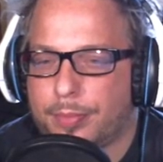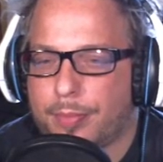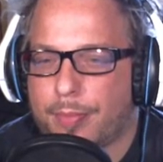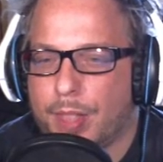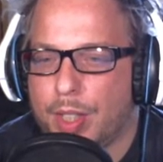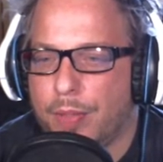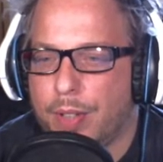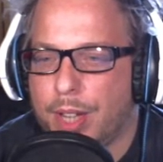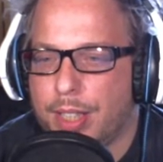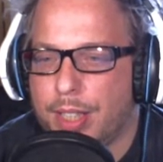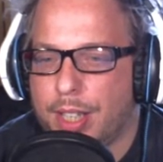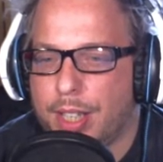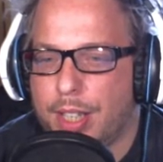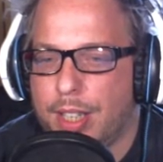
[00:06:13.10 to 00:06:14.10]
You find
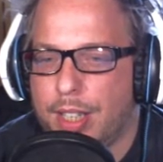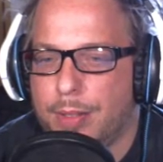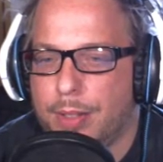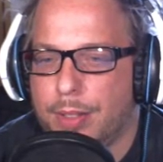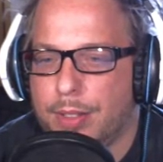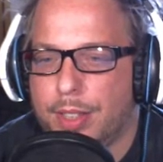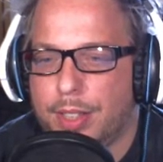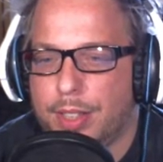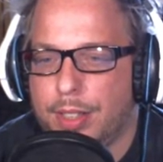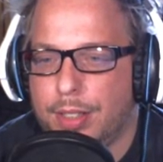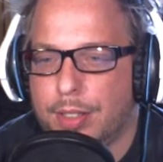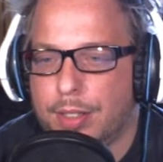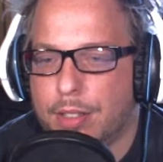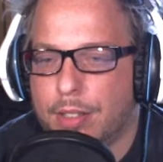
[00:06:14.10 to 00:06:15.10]
a cave that
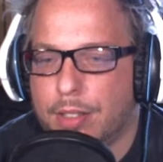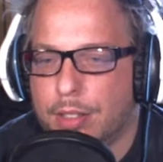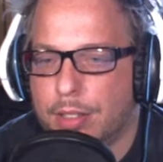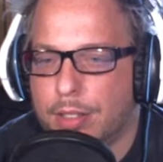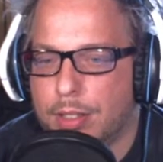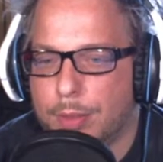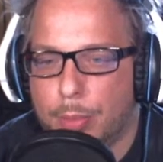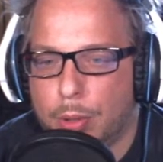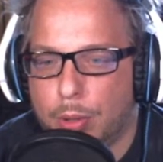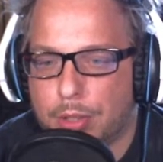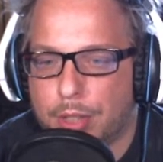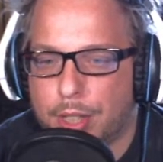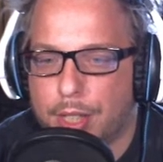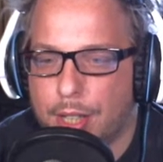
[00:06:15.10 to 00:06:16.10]
leads the earth of the
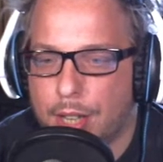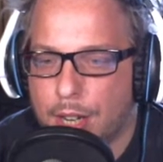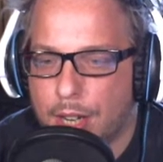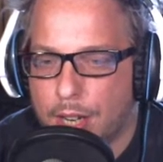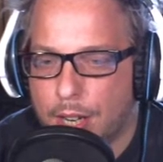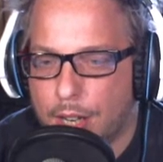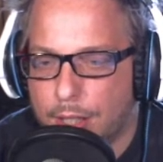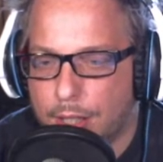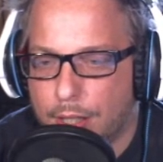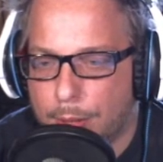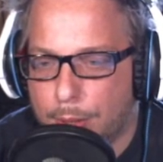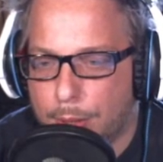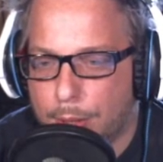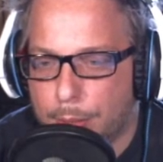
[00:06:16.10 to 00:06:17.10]
mountain. An
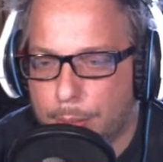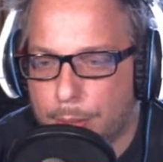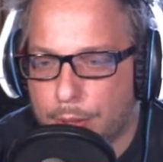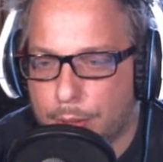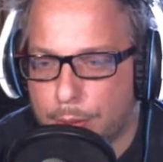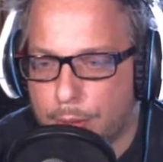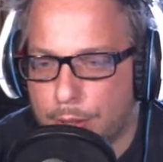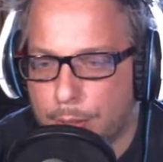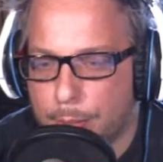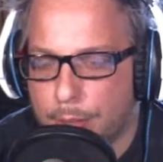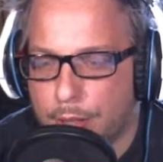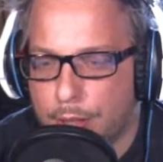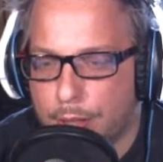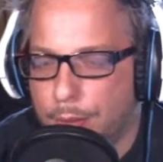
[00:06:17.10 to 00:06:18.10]
anonymous roar
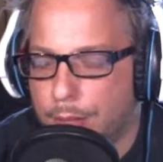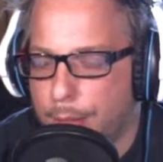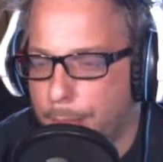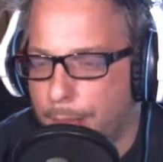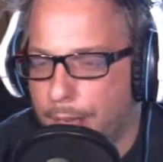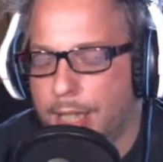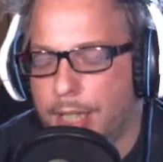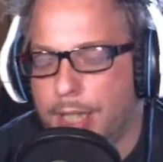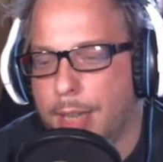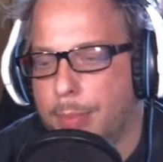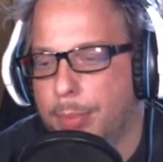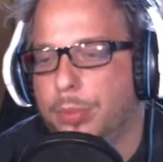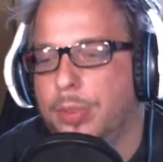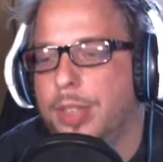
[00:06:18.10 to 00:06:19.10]
below e pacca
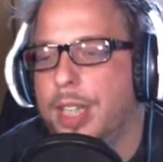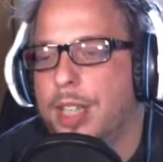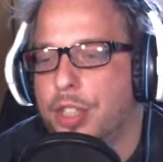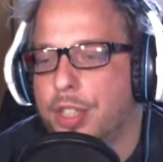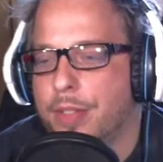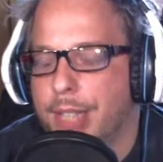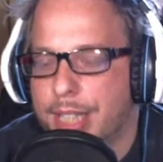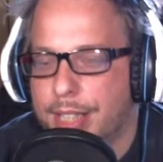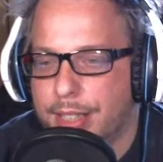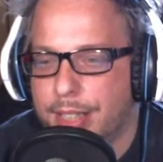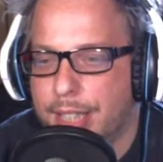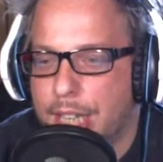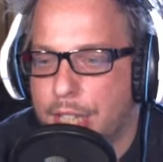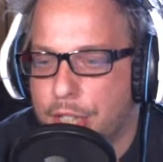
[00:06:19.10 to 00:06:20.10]
puttana non c'è versi di
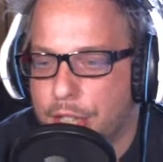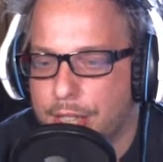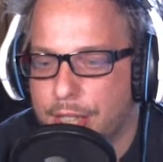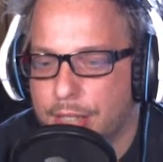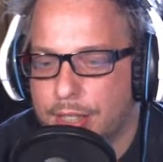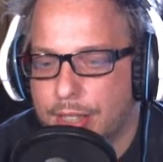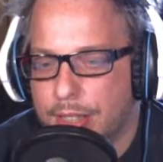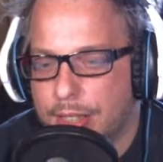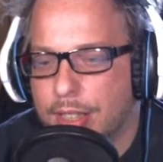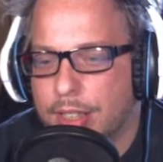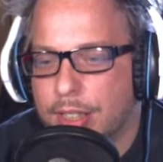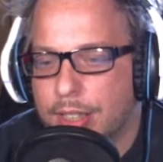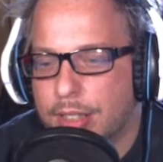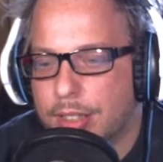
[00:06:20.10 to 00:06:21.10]
legge.
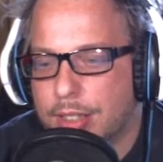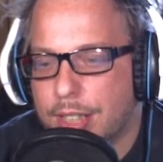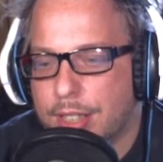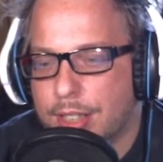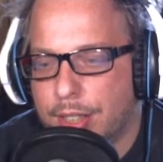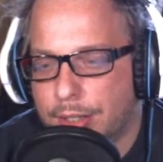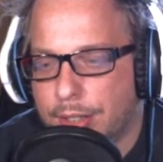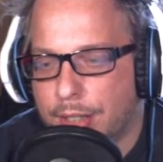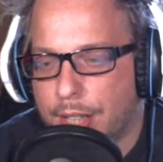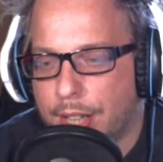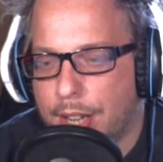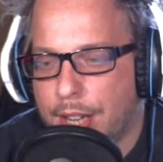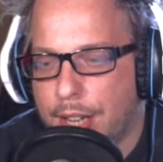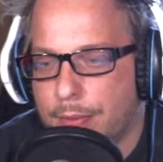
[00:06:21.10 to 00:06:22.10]
Tracks lead to
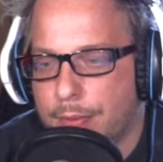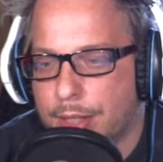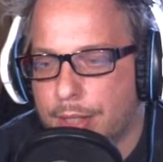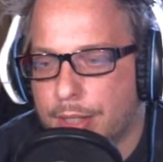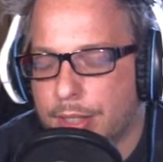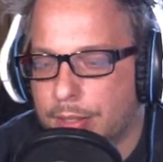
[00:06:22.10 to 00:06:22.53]
cave.